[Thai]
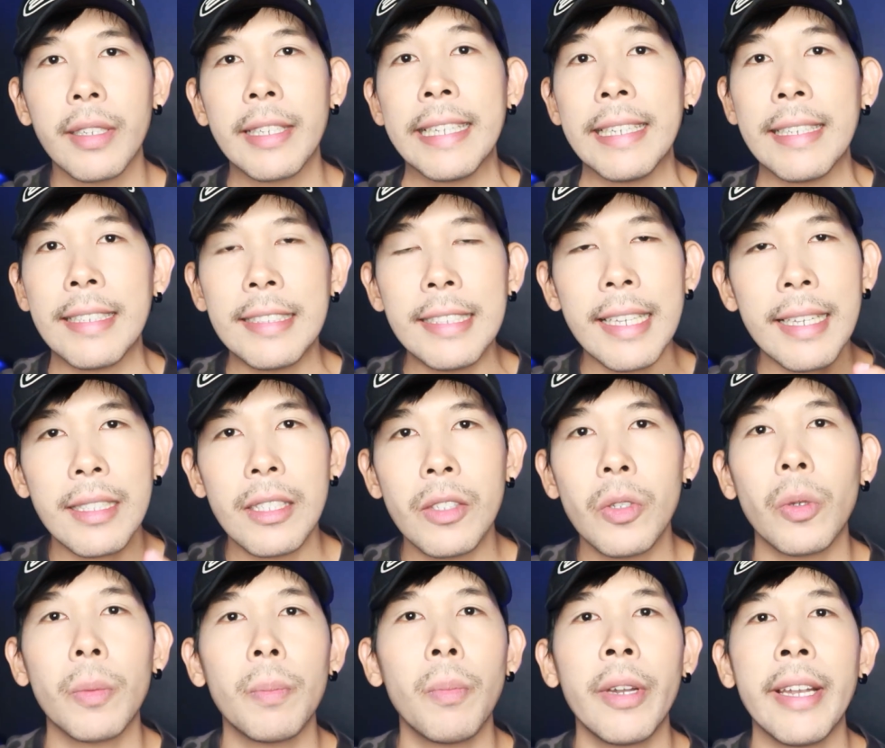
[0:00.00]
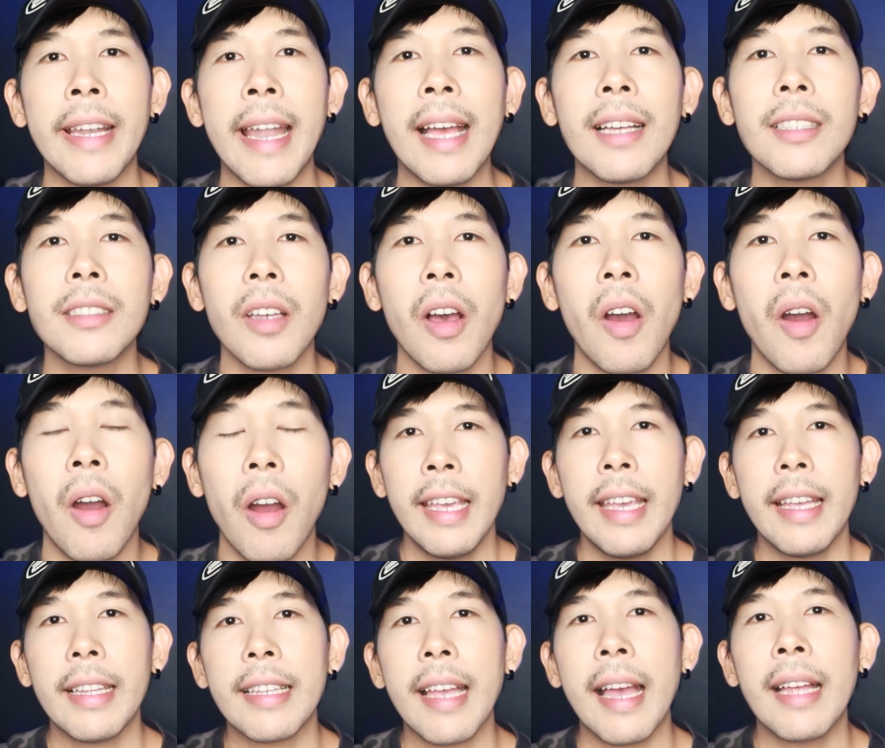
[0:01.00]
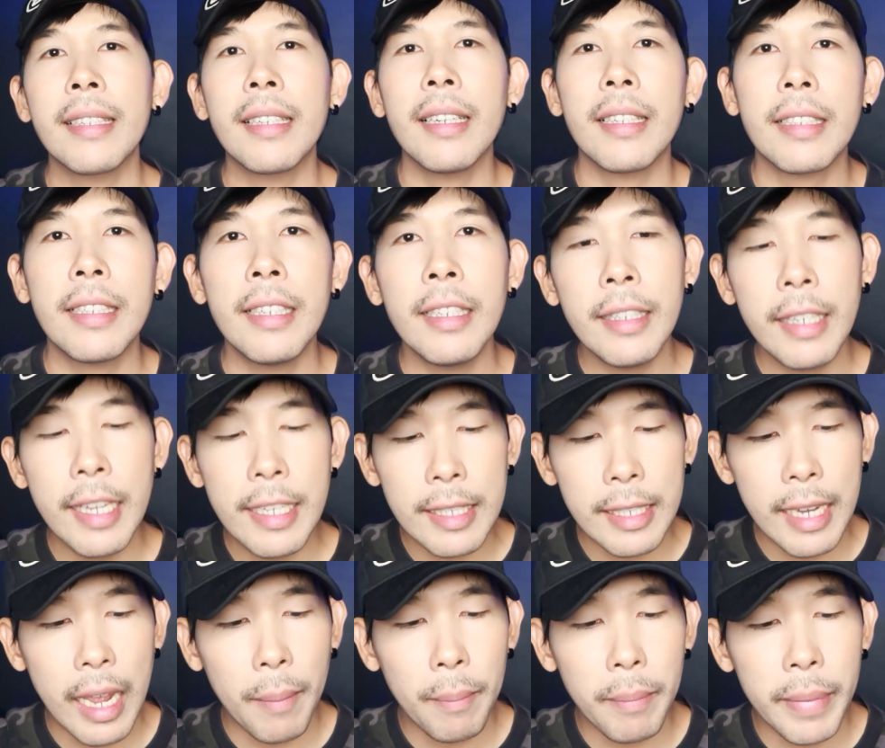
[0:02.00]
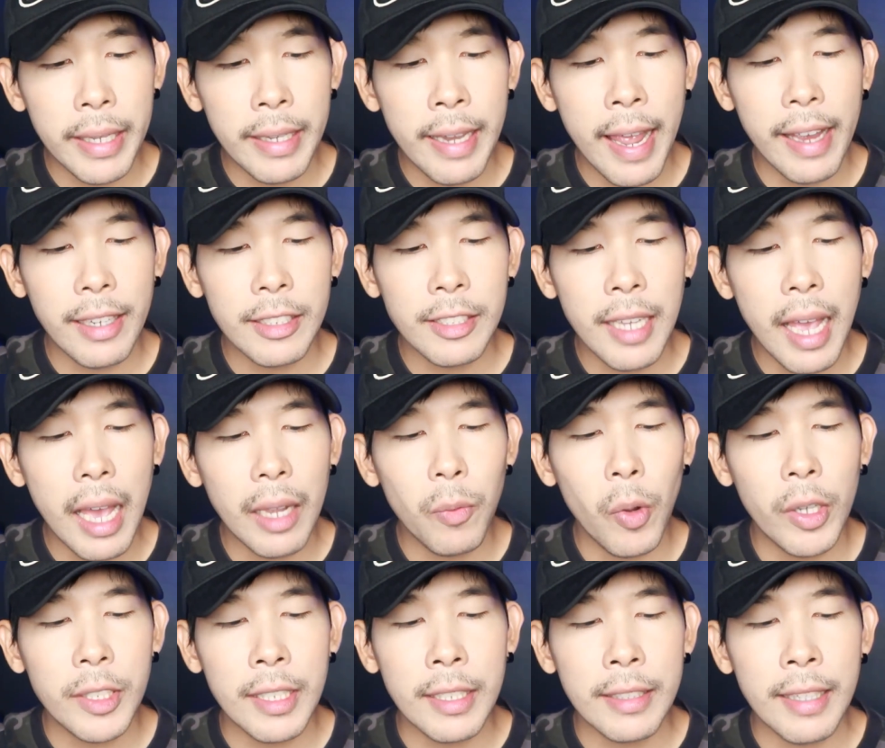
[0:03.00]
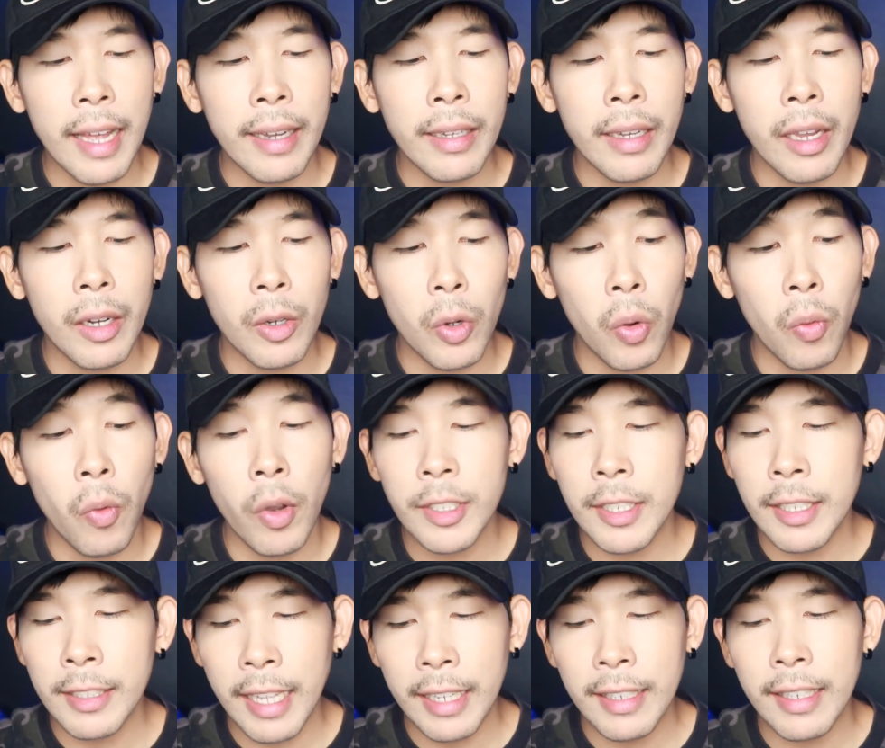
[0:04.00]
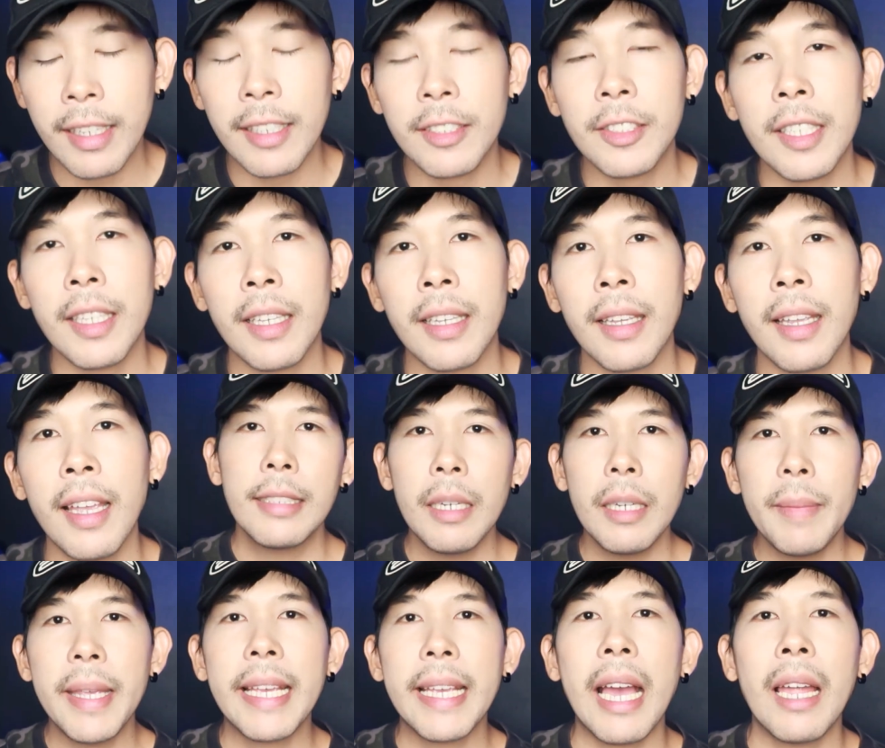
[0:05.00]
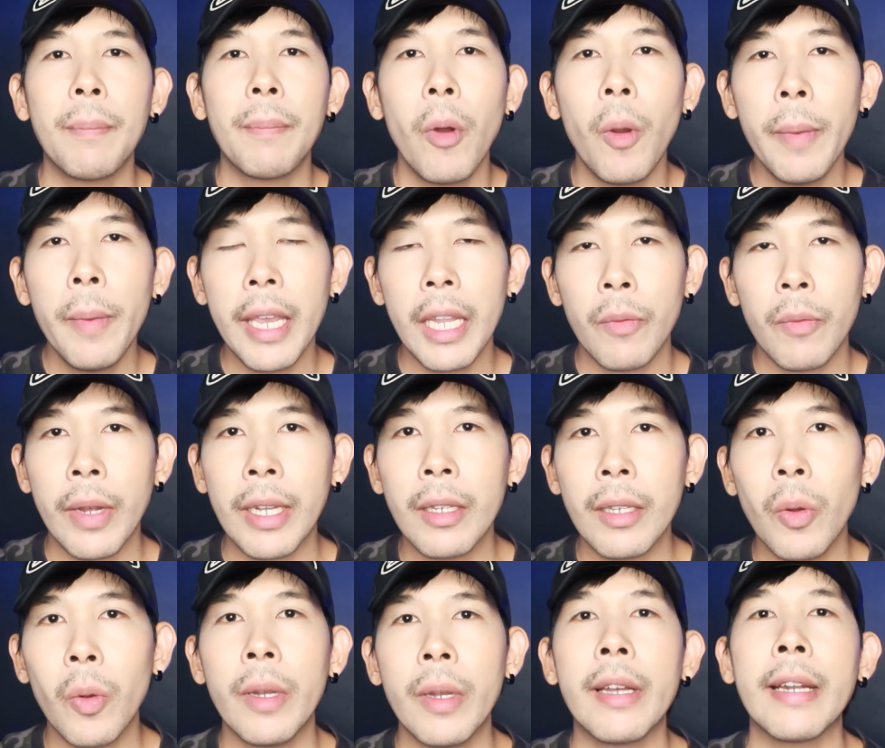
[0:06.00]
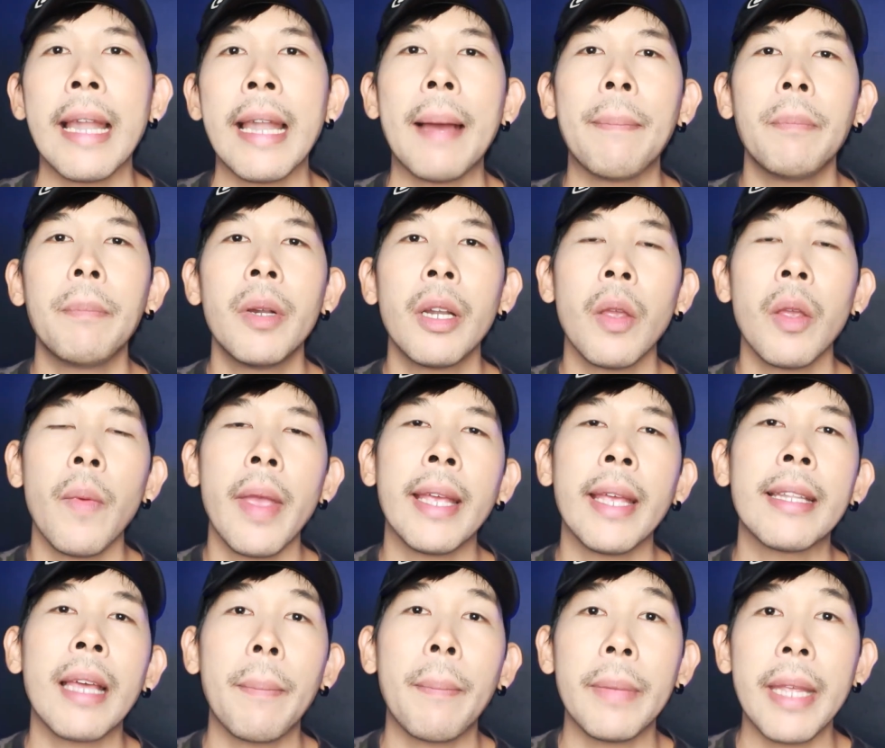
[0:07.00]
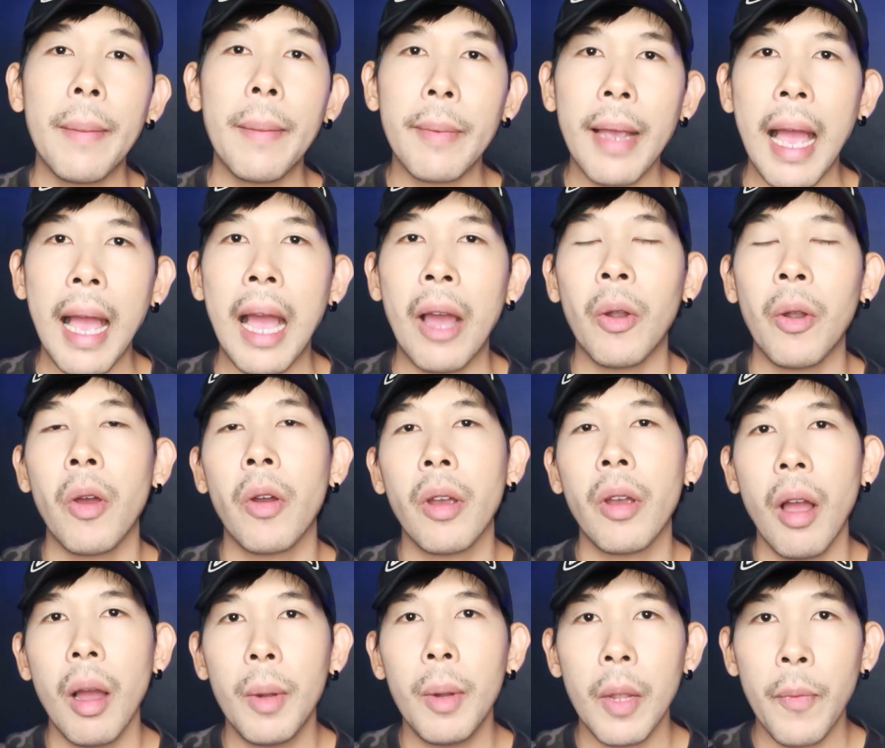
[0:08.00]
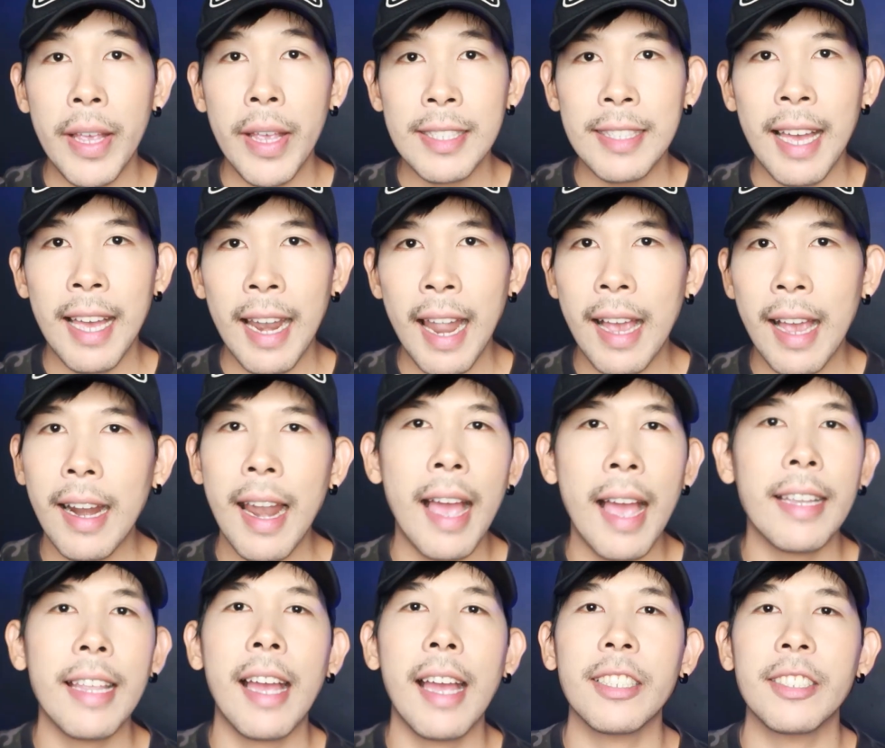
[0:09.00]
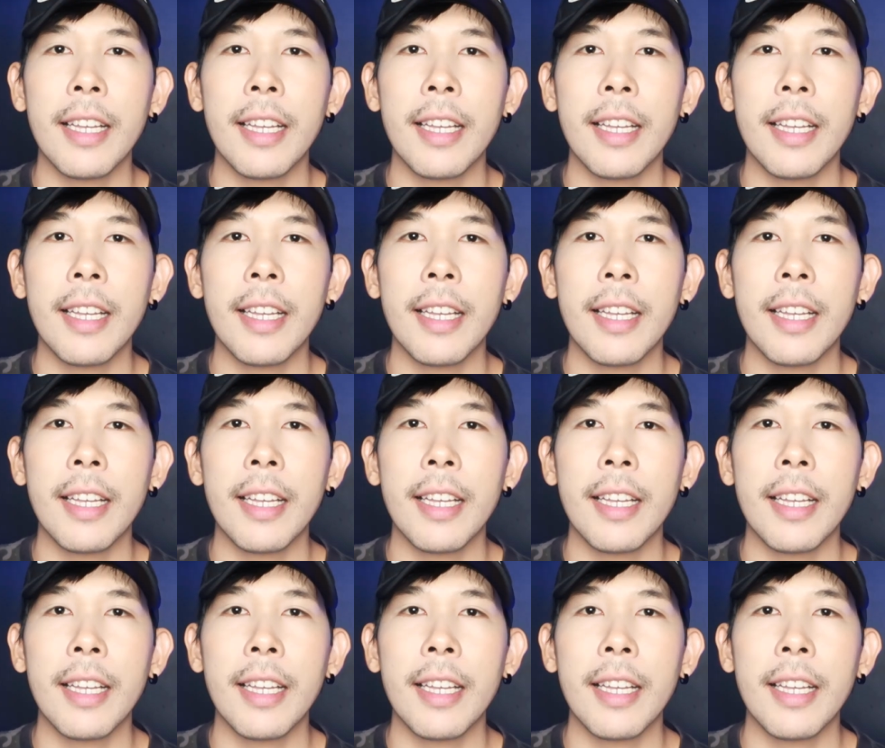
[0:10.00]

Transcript: ถึง 7 จุดบนหน้าจอ เหตุการณ์เกิดขึ้นที่สนามบินแห่งชาติวอชิงตันในกรุงวอชิงตันดีซีซึ่งมีการพบเห็นวัตถุลึกลับบริเวณทำเนียบข่าวแล้วก็บริเวณศาลากลางอย่าง